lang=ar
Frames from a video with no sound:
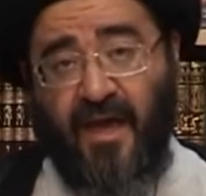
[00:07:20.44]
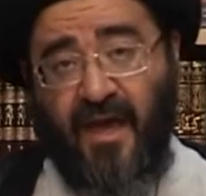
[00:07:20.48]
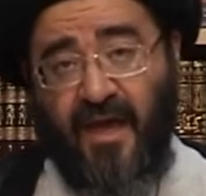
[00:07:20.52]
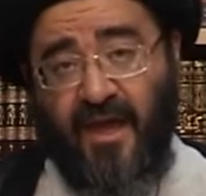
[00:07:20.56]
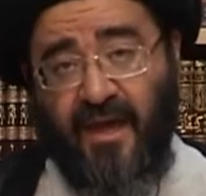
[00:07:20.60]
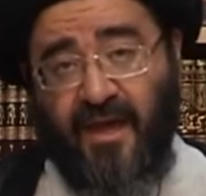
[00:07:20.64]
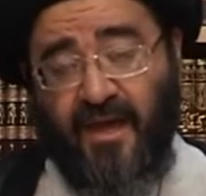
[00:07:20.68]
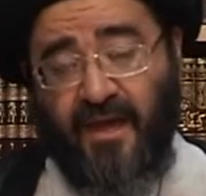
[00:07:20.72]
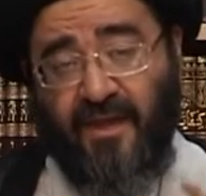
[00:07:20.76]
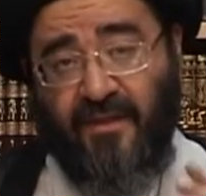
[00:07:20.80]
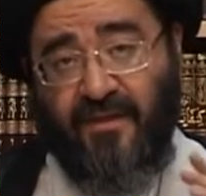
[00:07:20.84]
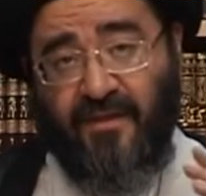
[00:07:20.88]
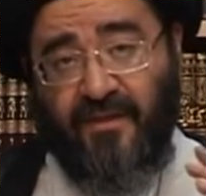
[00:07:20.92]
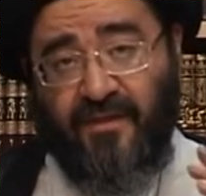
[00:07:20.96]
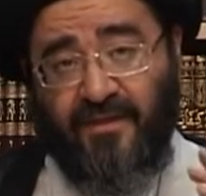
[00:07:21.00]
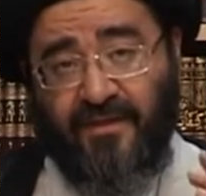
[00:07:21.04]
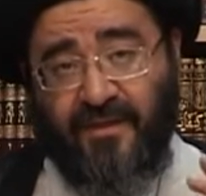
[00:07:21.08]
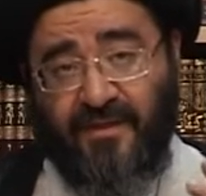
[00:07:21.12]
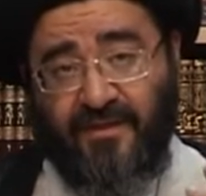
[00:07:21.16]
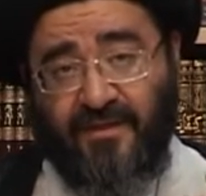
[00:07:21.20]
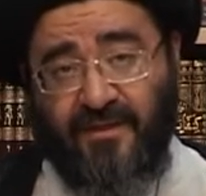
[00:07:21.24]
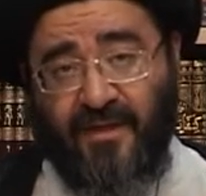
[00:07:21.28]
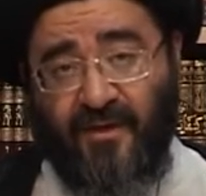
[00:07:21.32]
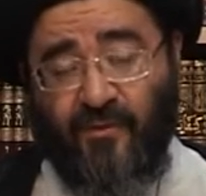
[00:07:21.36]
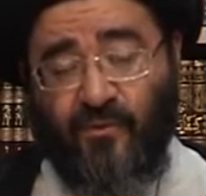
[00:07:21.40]
الذي
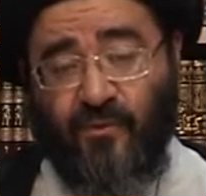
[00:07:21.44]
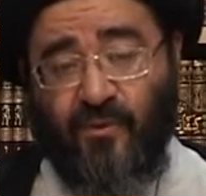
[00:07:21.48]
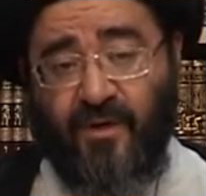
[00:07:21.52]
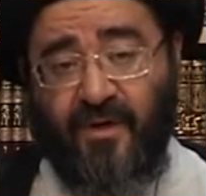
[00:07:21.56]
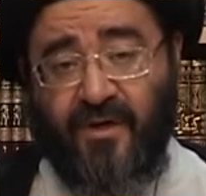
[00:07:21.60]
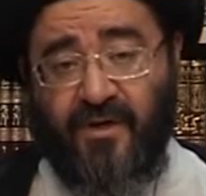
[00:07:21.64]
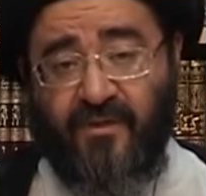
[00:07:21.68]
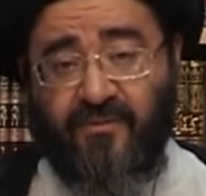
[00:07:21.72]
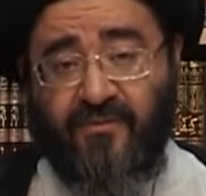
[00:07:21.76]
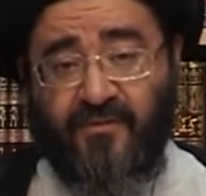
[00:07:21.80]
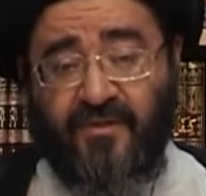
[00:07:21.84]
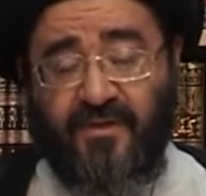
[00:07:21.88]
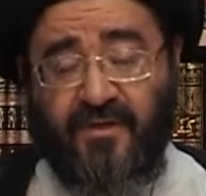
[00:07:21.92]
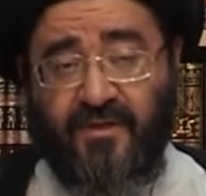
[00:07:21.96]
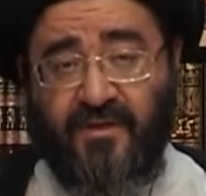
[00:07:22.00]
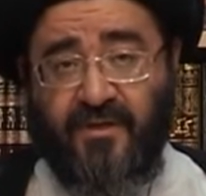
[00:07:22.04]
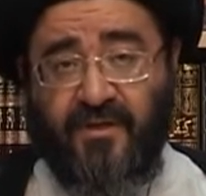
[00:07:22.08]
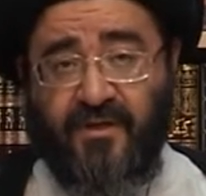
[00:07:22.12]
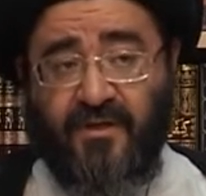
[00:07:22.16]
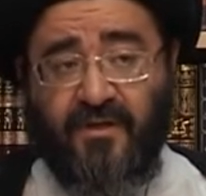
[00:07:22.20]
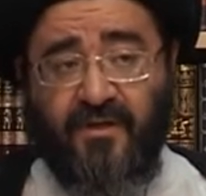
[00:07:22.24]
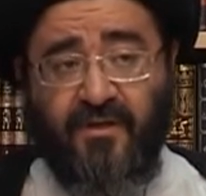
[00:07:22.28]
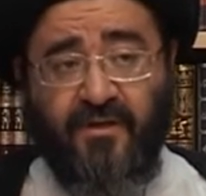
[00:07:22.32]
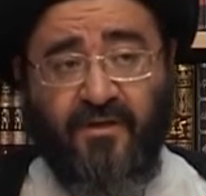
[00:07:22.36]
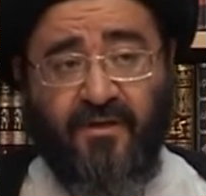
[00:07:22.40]
تطور
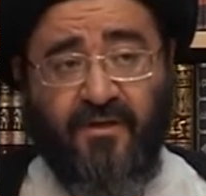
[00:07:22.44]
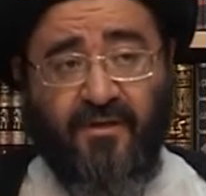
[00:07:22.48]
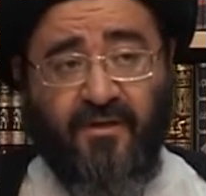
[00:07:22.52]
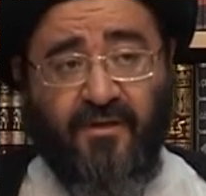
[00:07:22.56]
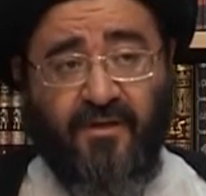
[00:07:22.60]
فيه